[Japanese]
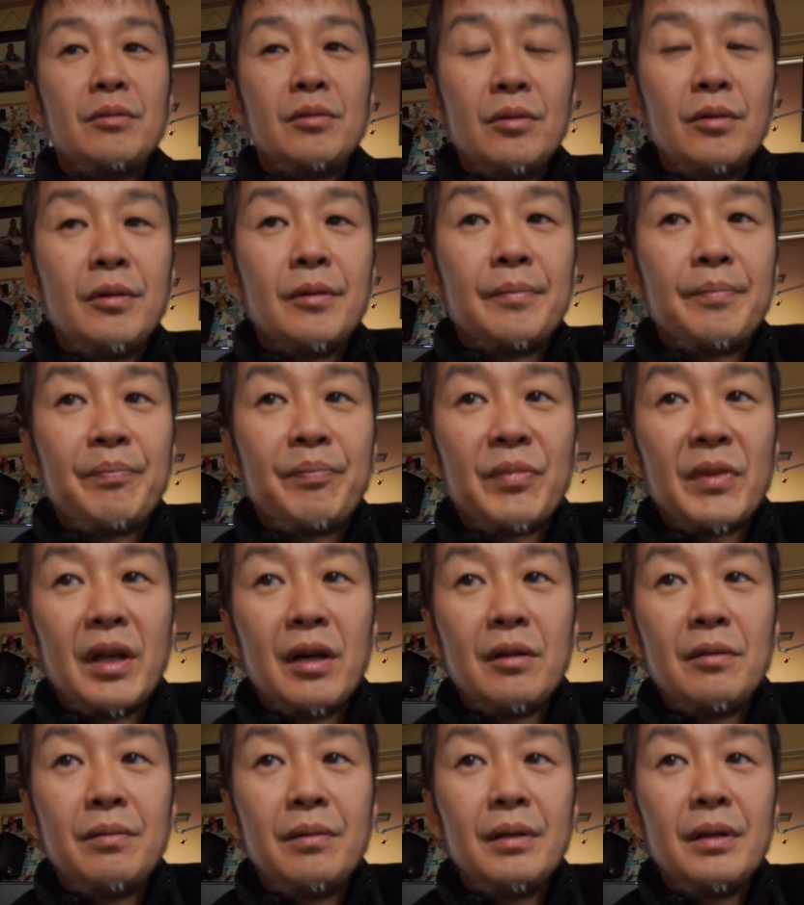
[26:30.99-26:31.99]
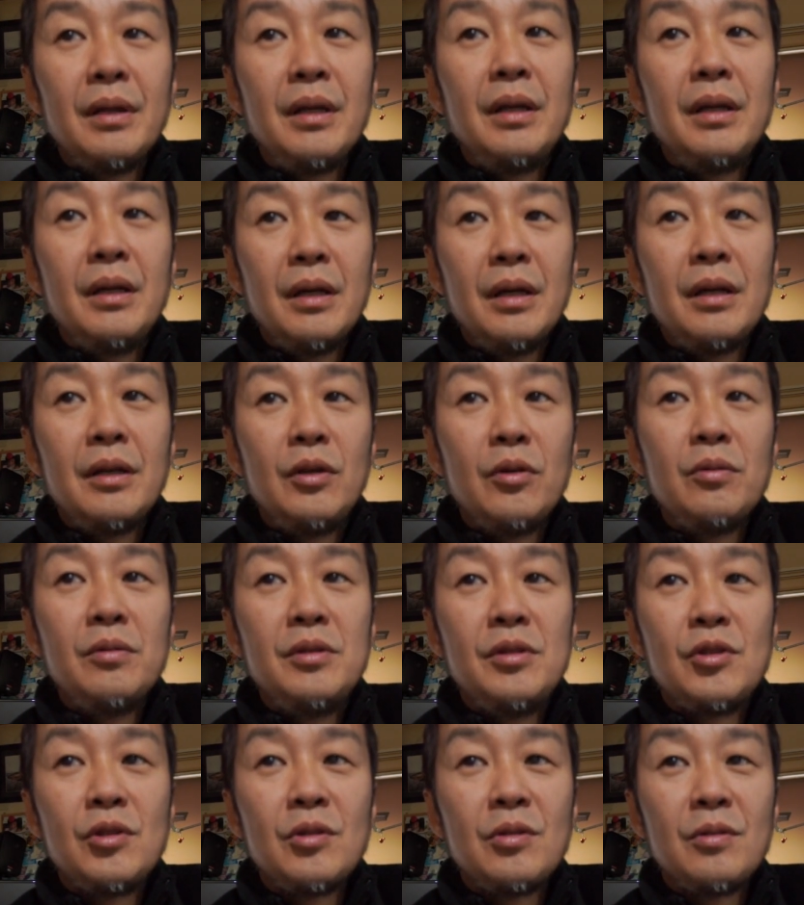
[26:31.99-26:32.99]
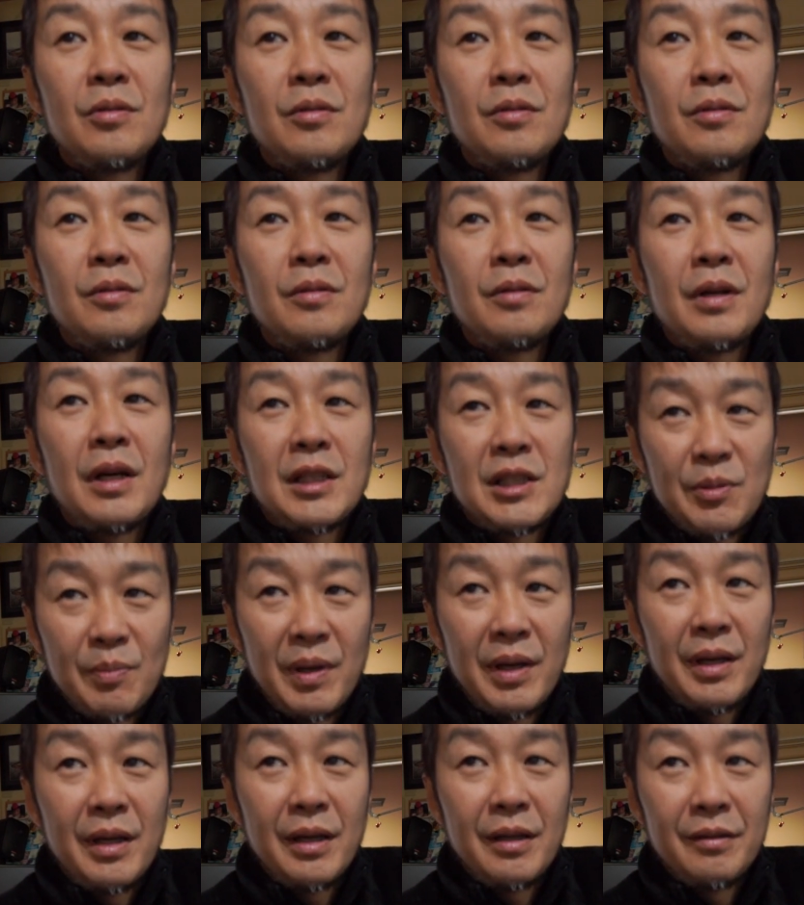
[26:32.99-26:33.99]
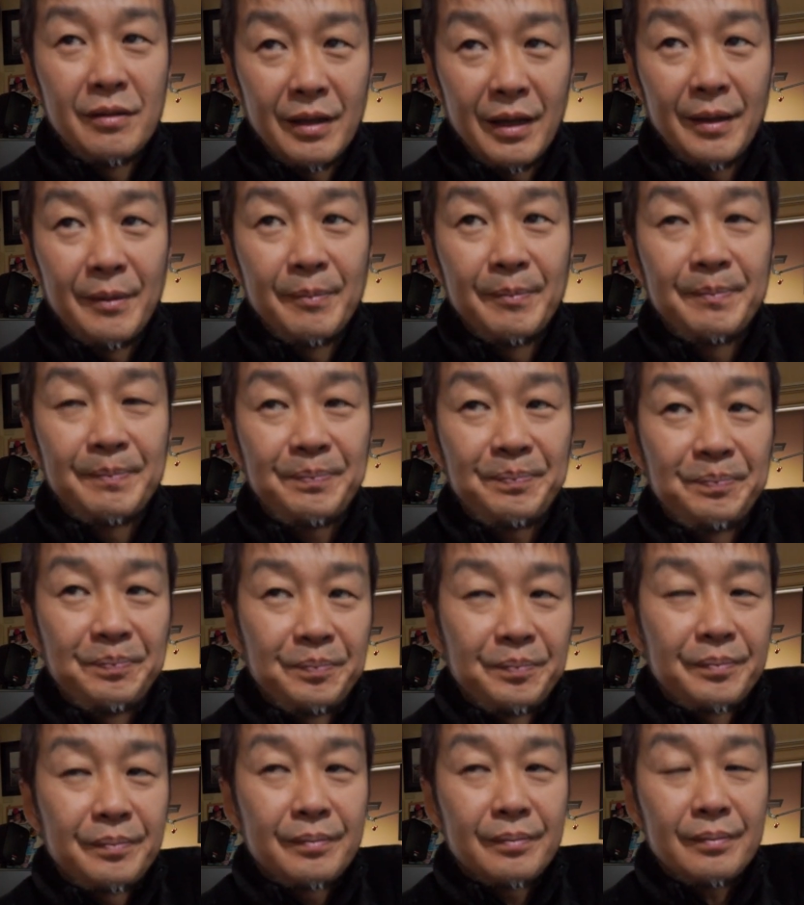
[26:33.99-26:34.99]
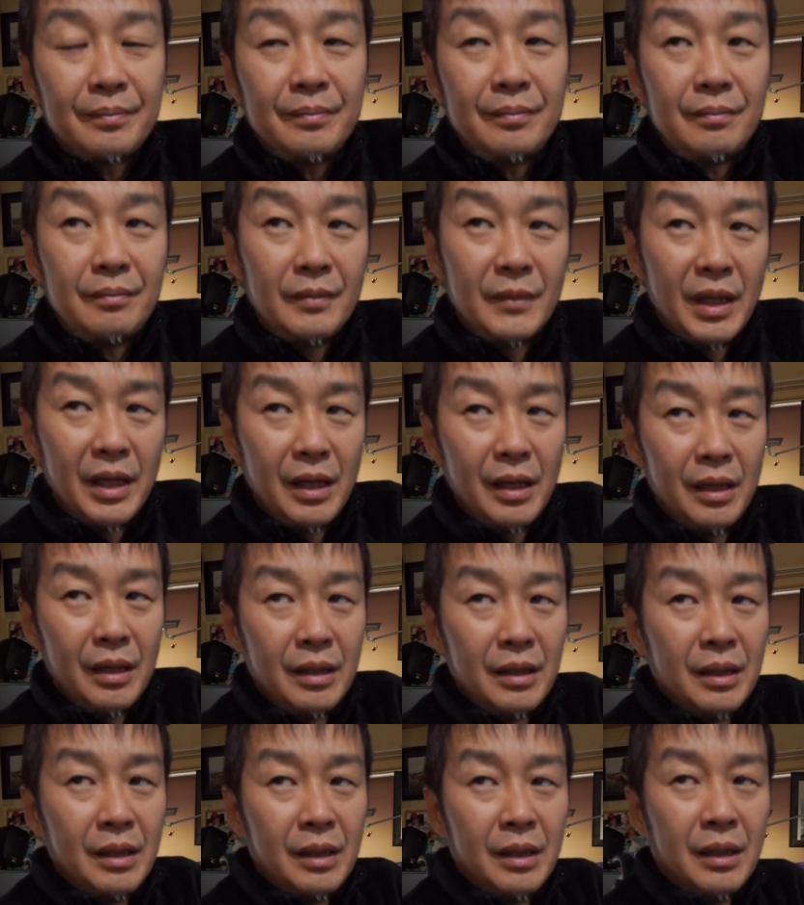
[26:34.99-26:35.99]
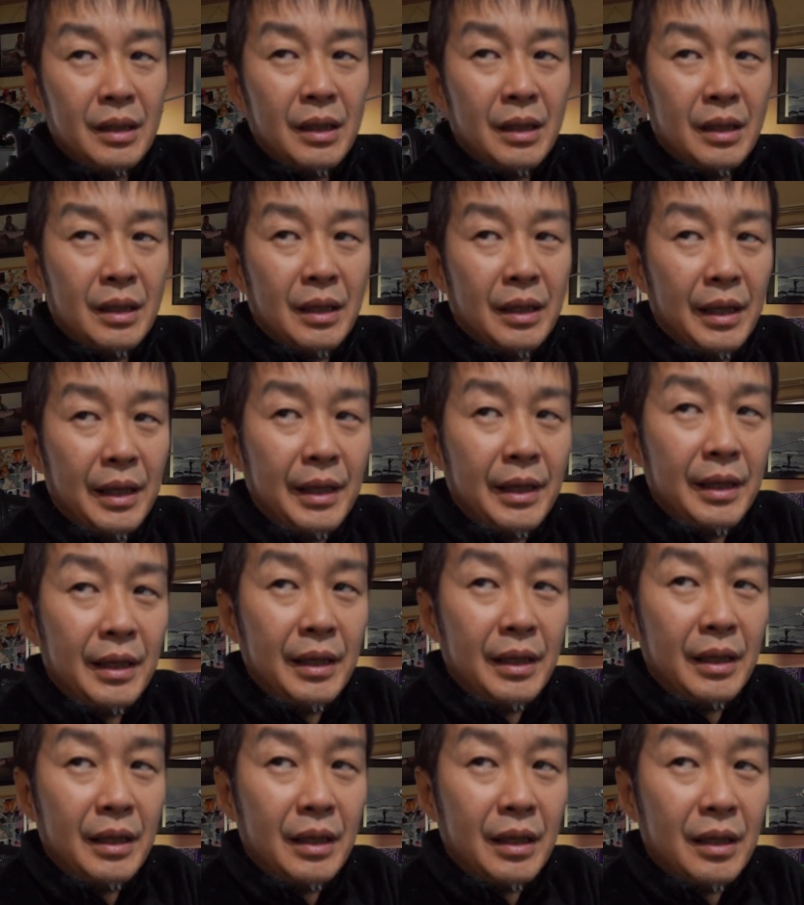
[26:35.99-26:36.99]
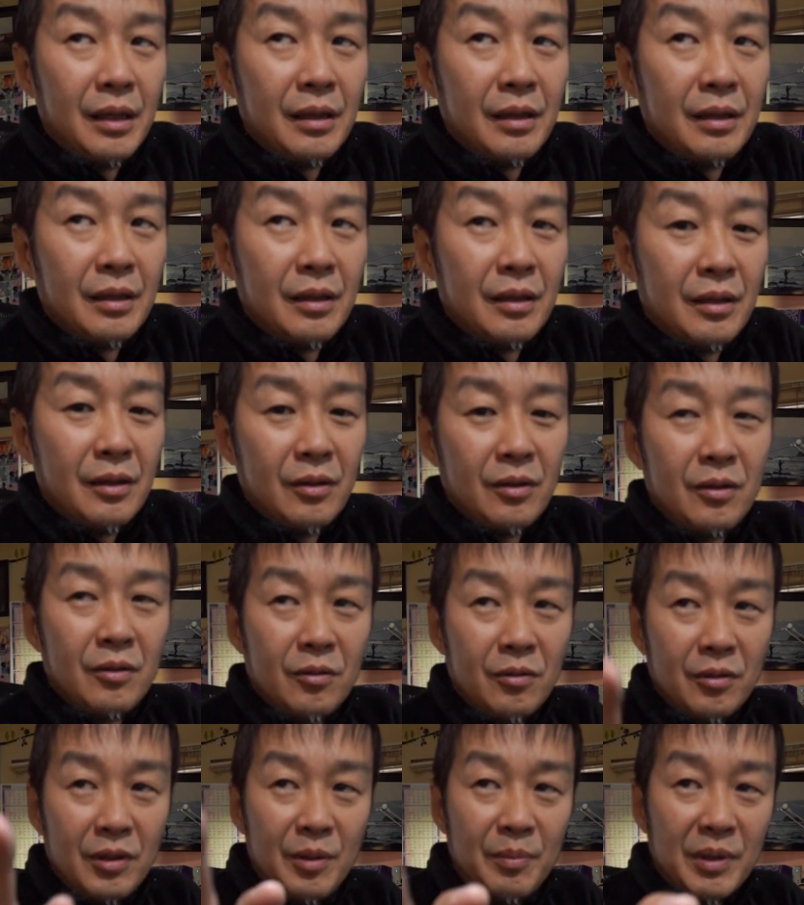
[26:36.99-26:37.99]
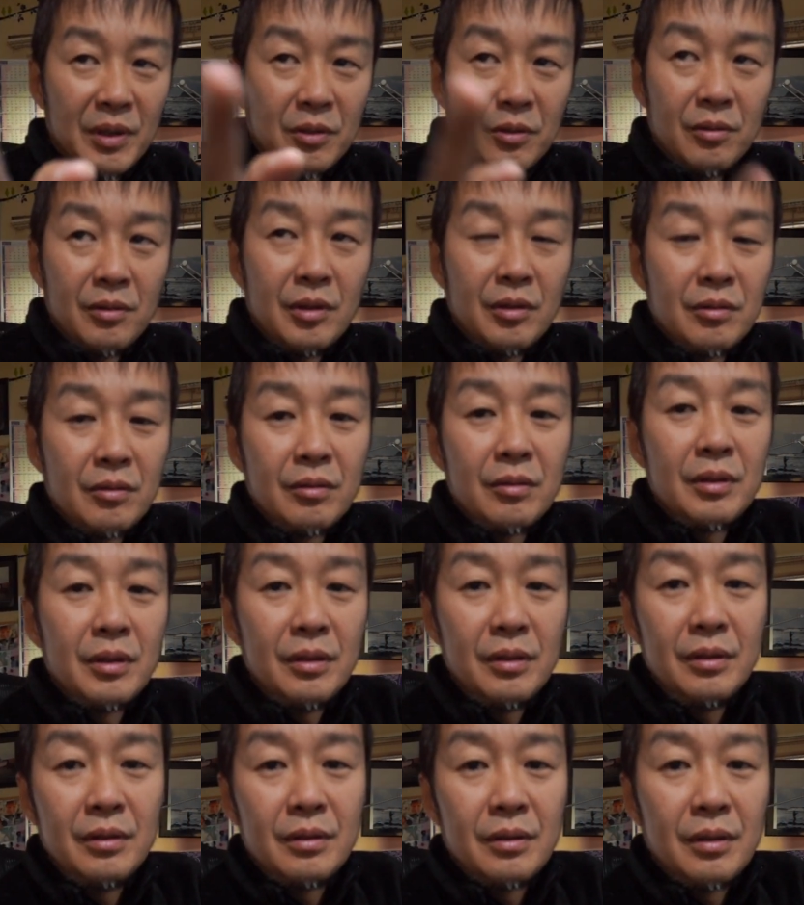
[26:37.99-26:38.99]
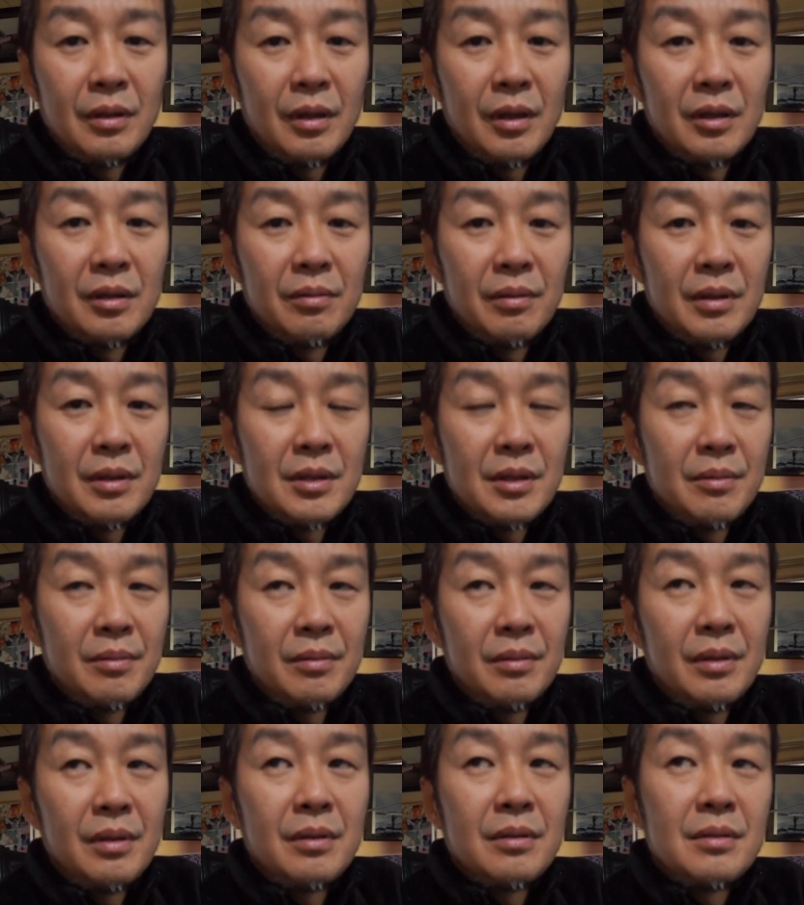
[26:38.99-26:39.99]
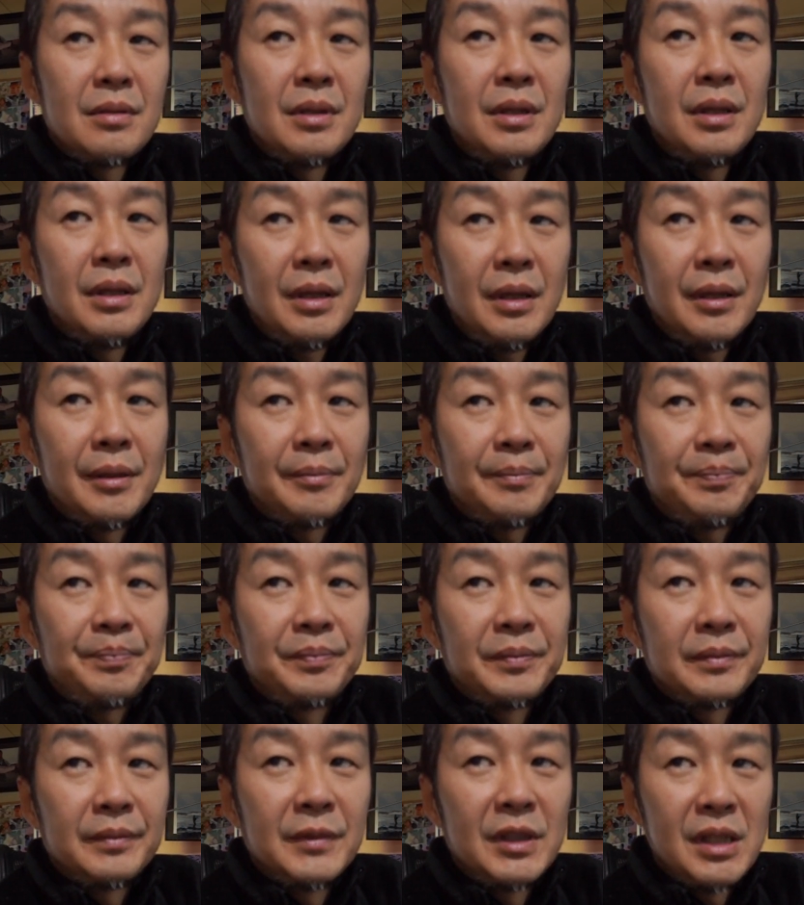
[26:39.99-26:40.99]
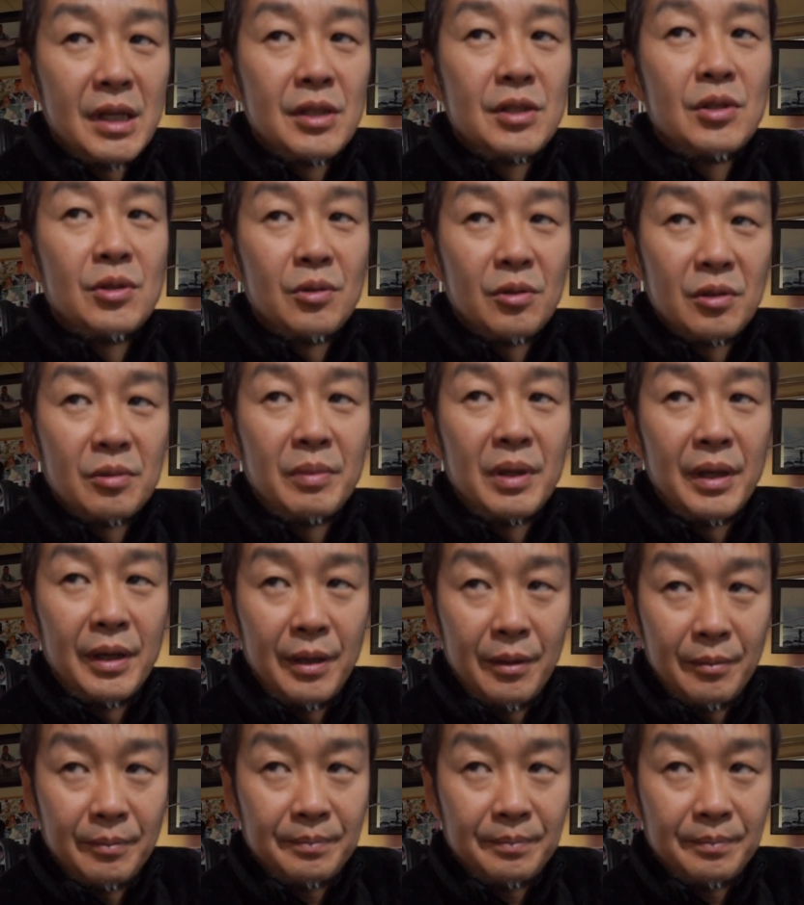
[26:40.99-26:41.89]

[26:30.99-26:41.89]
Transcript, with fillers: うとアルファ9が48万円ぐらいで、えー、この今動画を撮ってるアルファ 7R3 が36万